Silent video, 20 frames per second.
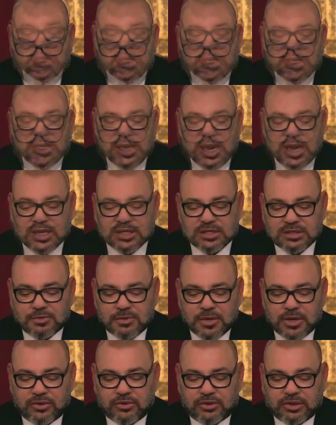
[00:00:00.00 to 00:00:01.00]
ذلك عكس
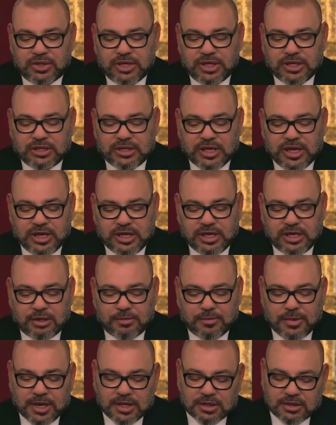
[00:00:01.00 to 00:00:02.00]
ما يدعيه
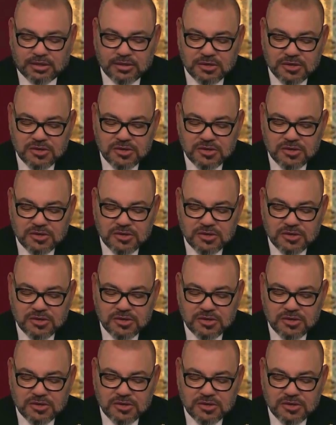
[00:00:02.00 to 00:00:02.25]
البعض